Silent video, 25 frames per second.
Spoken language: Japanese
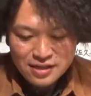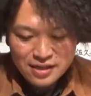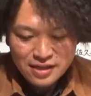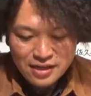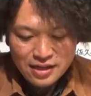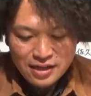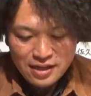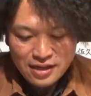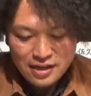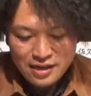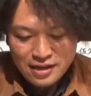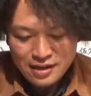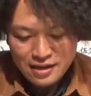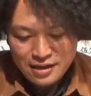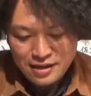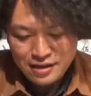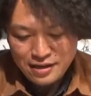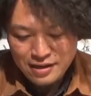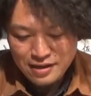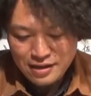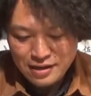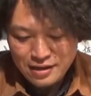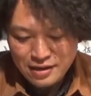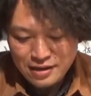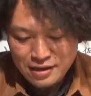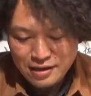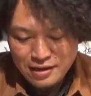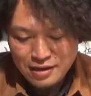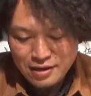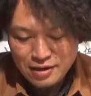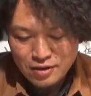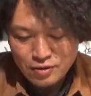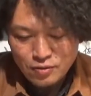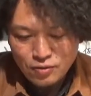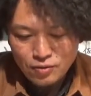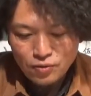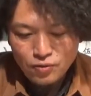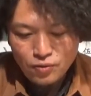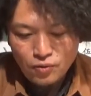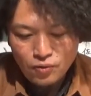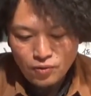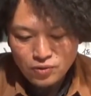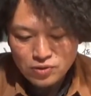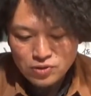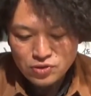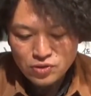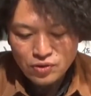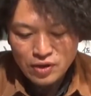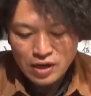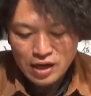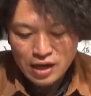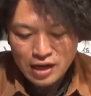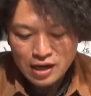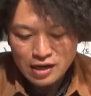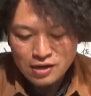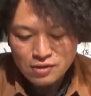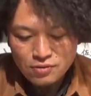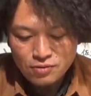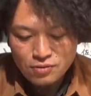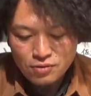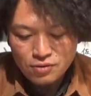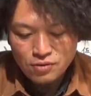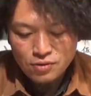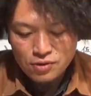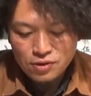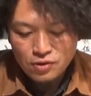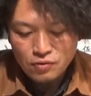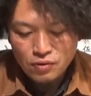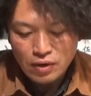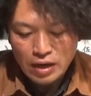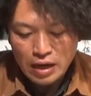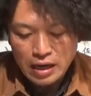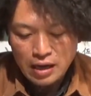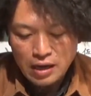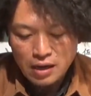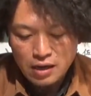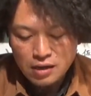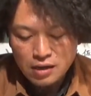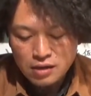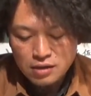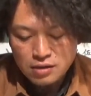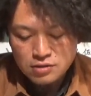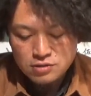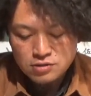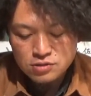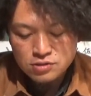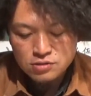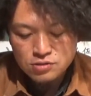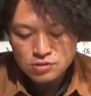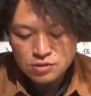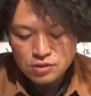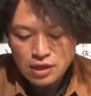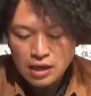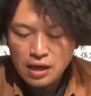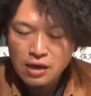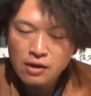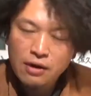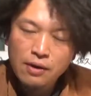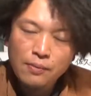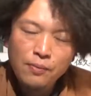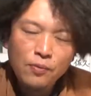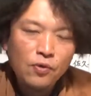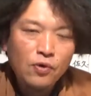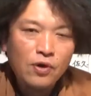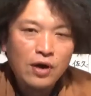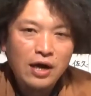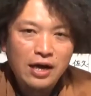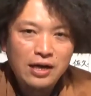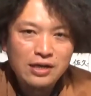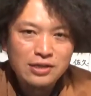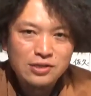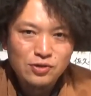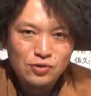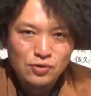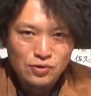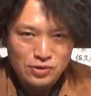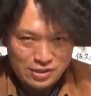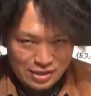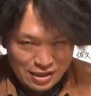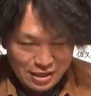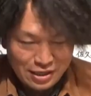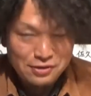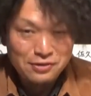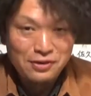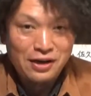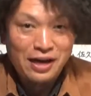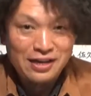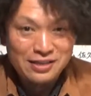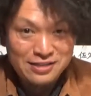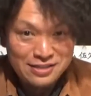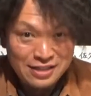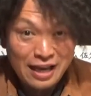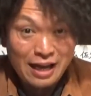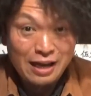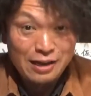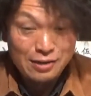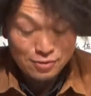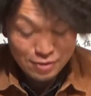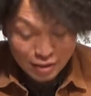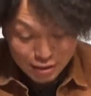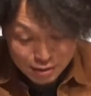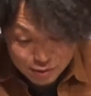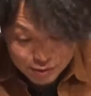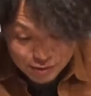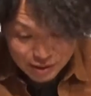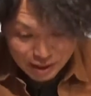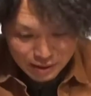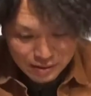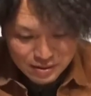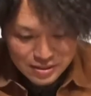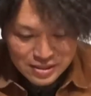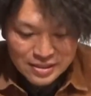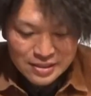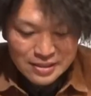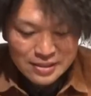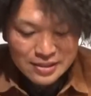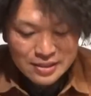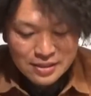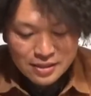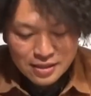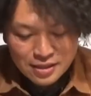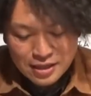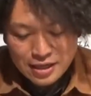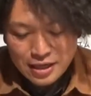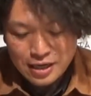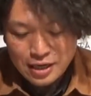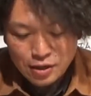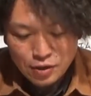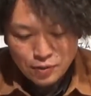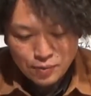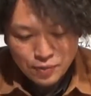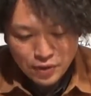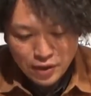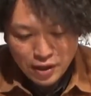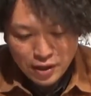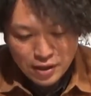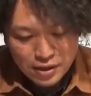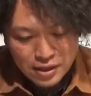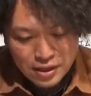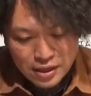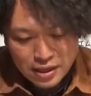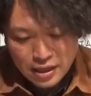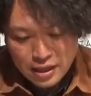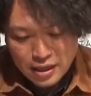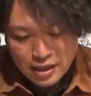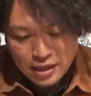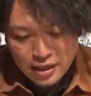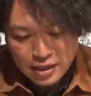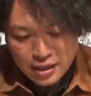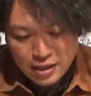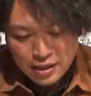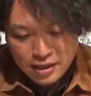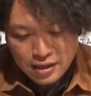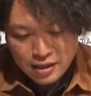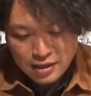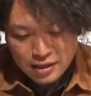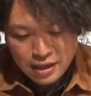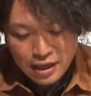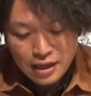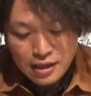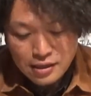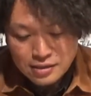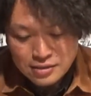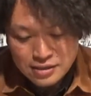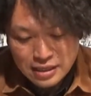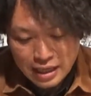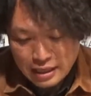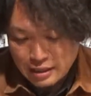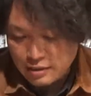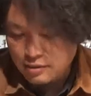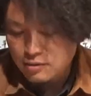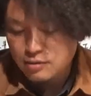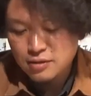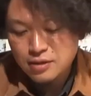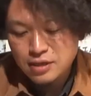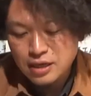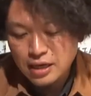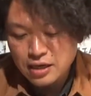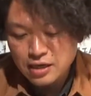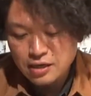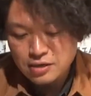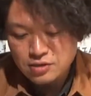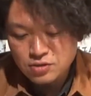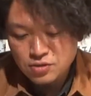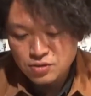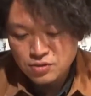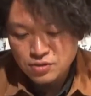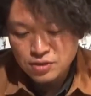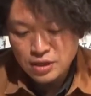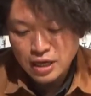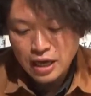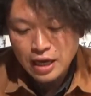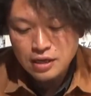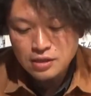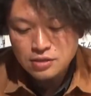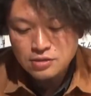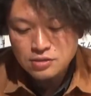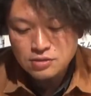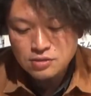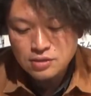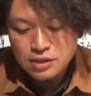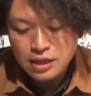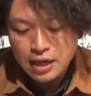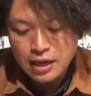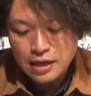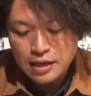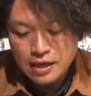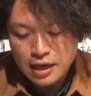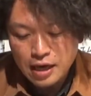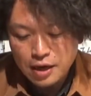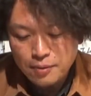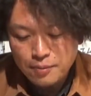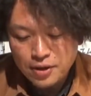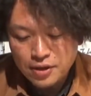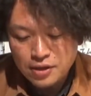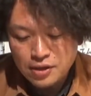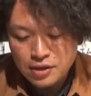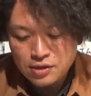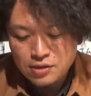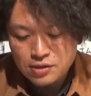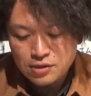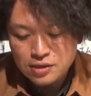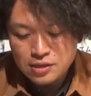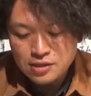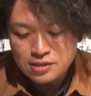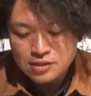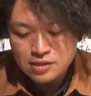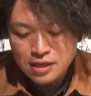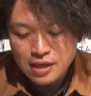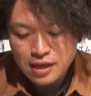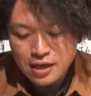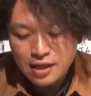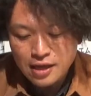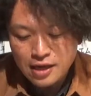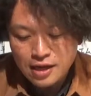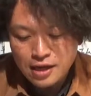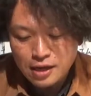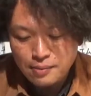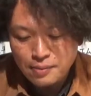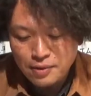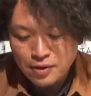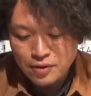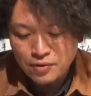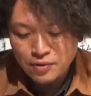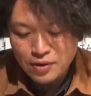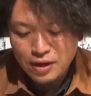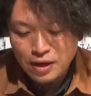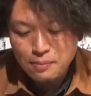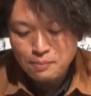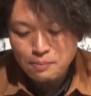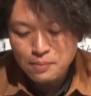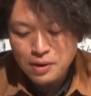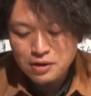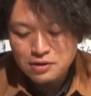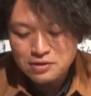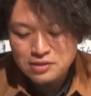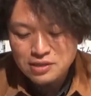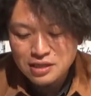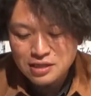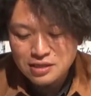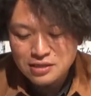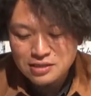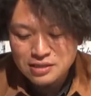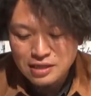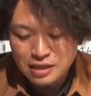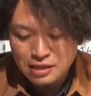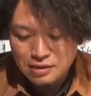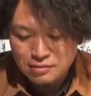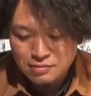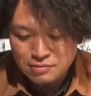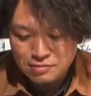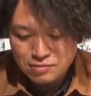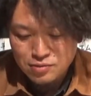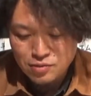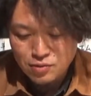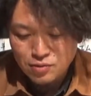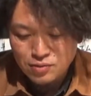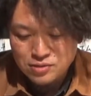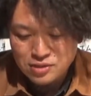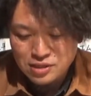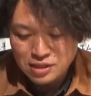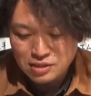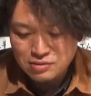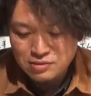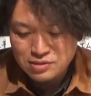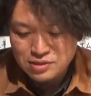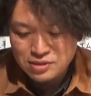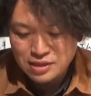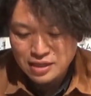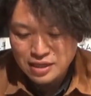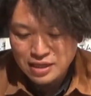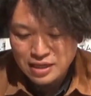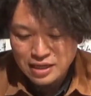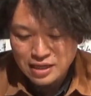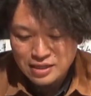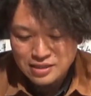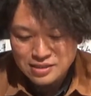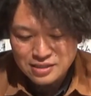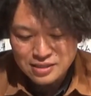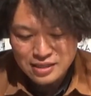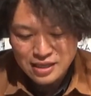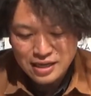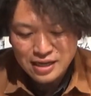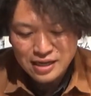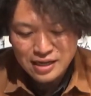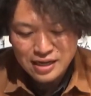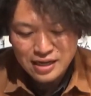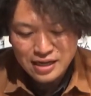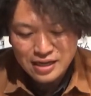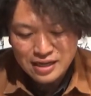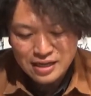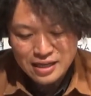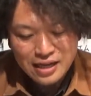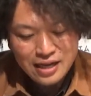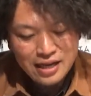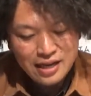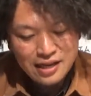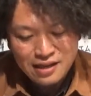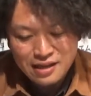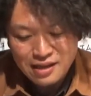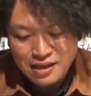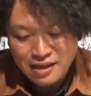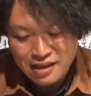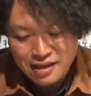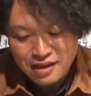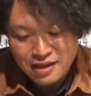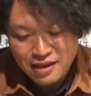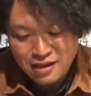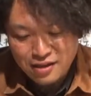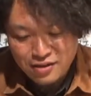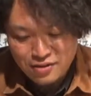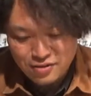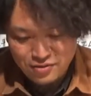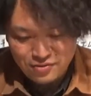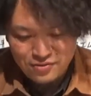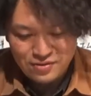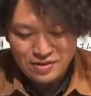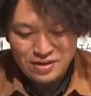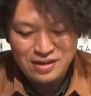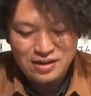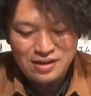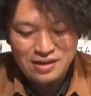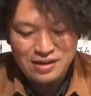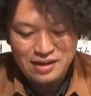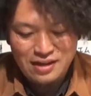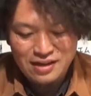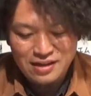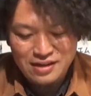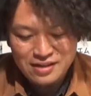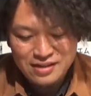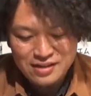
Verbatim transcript: えー、この放送が上がる頃には渋滞はもう解消しているはずだそれはそうだけれどもね、えー、現在関越道の大渋滞にはまってるリスナー仲間の頑張るせんちゃん到着しないはずないから耐えてというわけで